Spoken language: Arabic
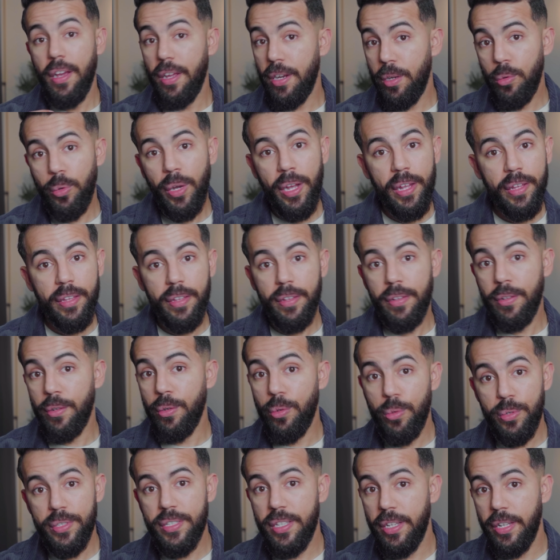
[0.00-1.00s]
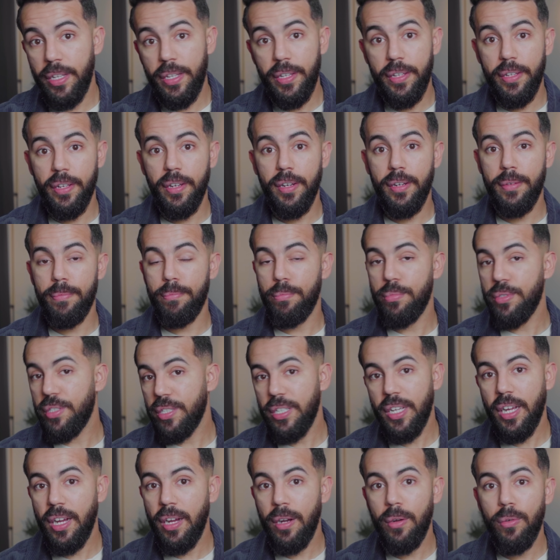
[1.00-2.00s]
على واحد الهوس اللي هي
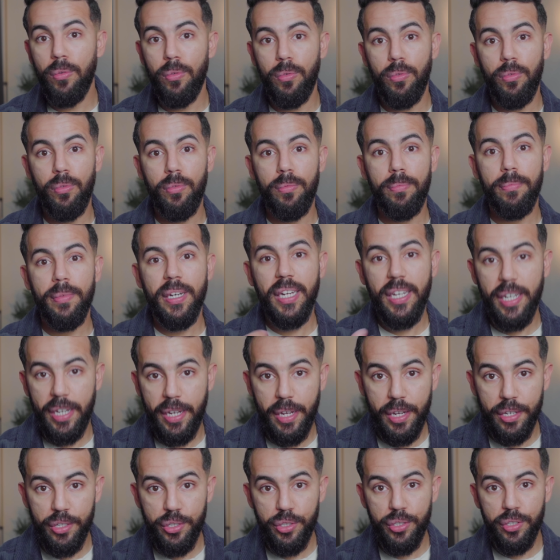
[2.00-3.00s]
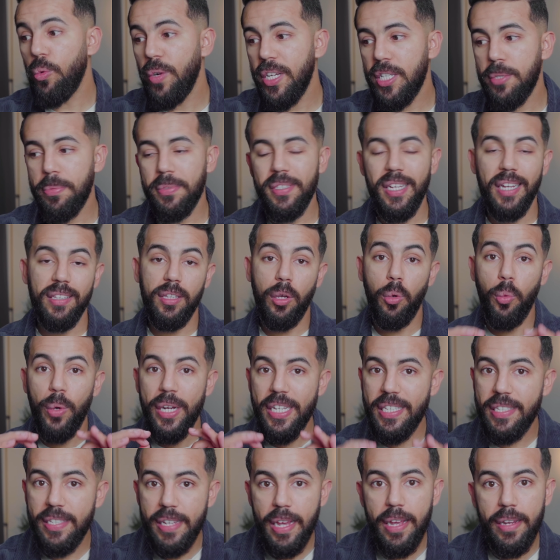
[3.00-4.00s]
مسخه وما نقياش حوايج بساط حوايج
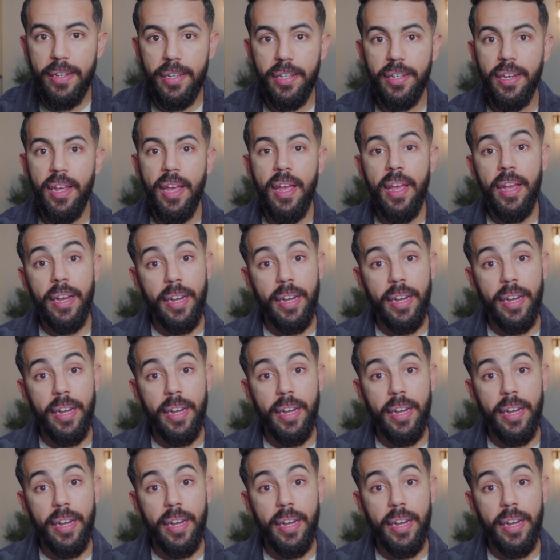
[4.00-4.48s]
ساهلين